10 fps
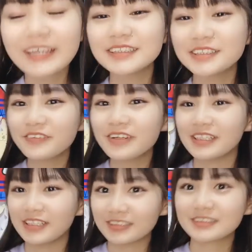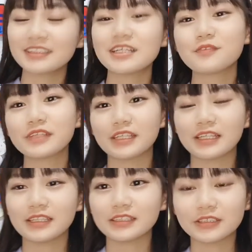配信前にねツイッター見てたん
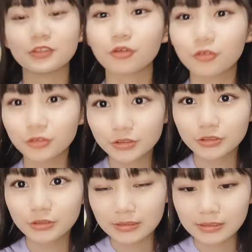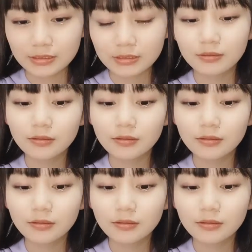ですよ投稿するときに